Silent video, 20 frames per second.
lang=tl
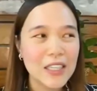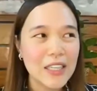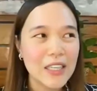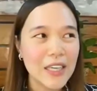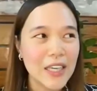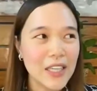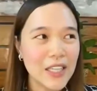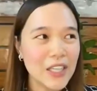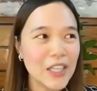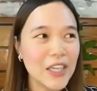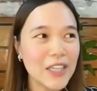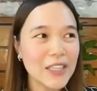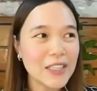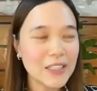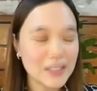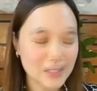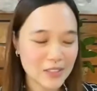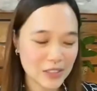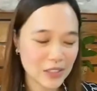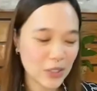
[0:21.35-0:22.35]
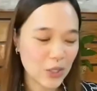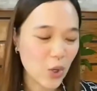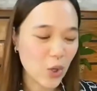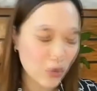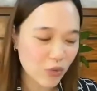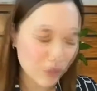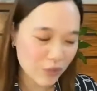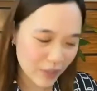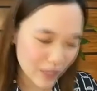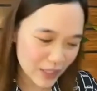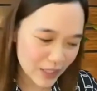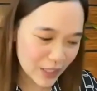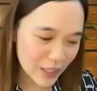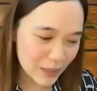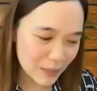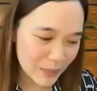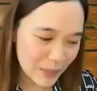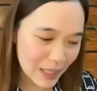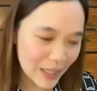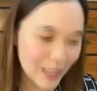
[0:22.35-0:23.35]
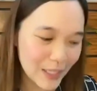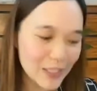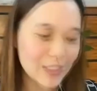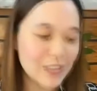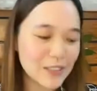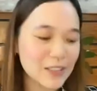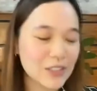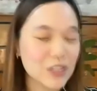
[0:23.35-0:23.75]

And then COVID na naman.